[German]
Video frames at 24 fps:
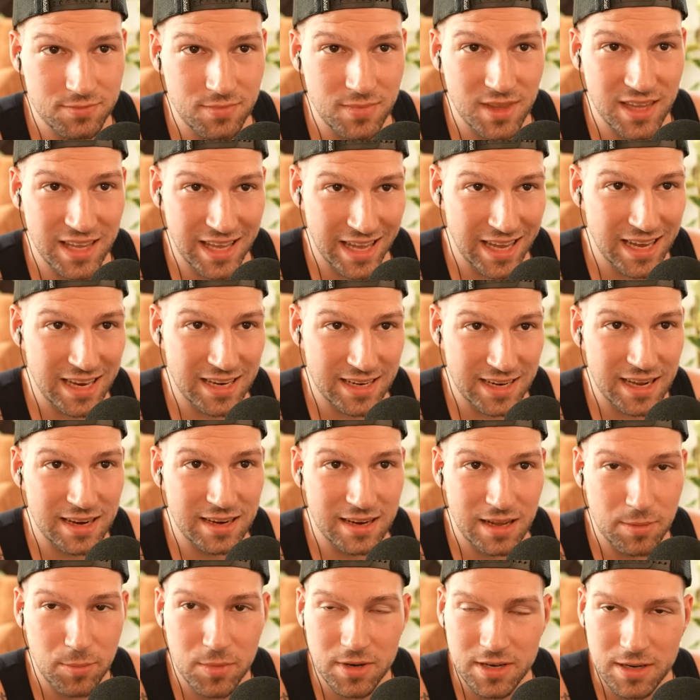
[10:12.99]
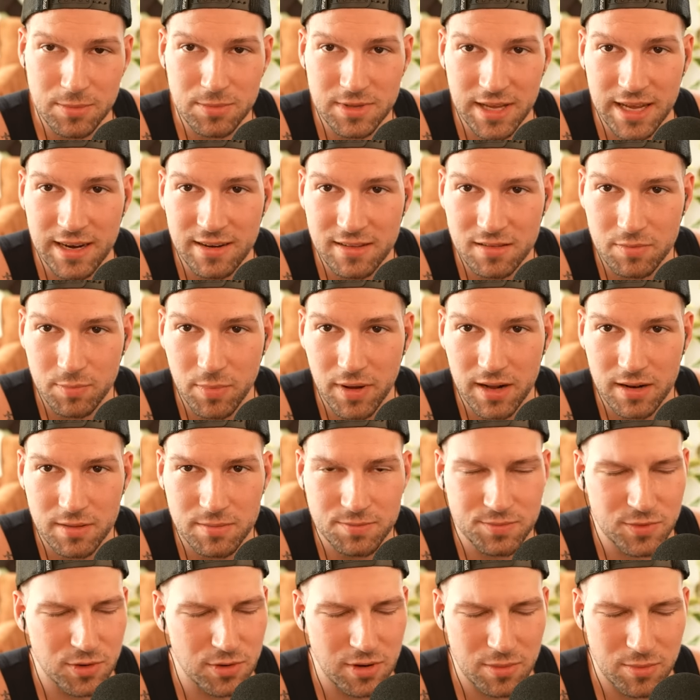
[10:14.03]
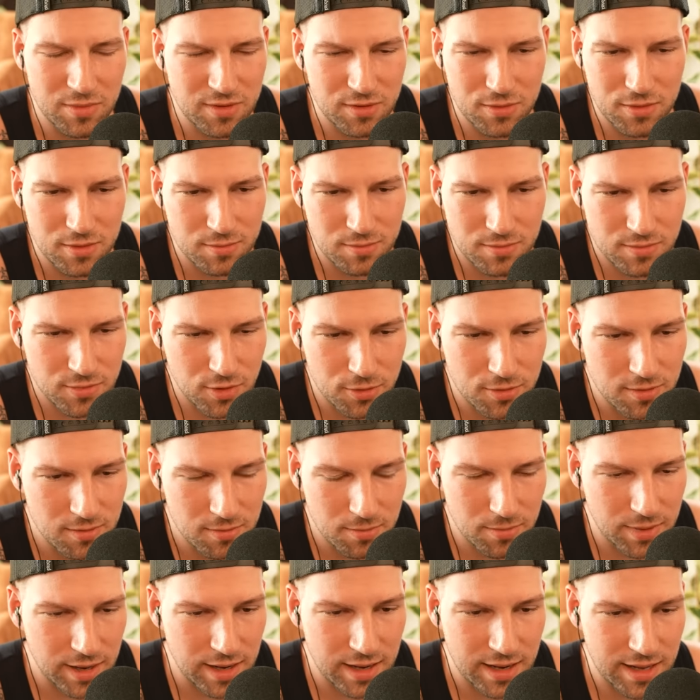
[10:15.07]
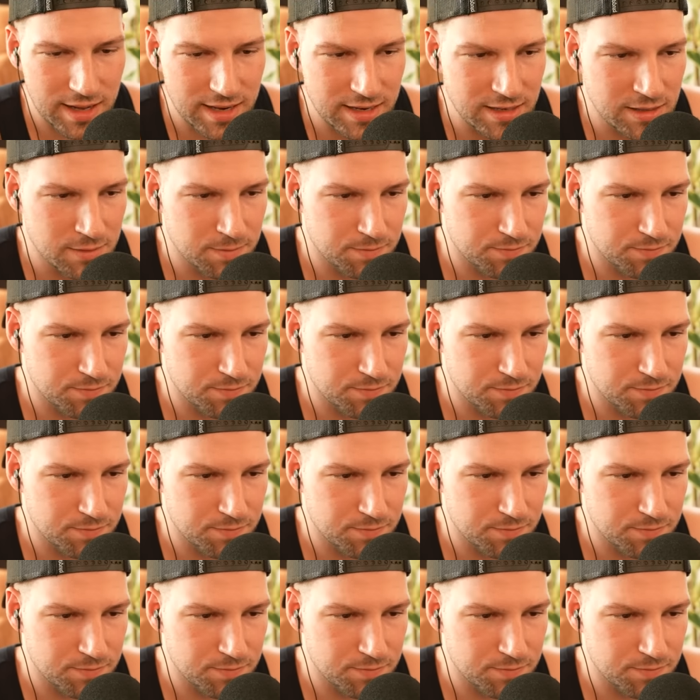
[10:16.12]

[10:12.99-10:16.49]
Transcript: gegeneinander mit einem Tennisball oder mit so einem runden Ball halt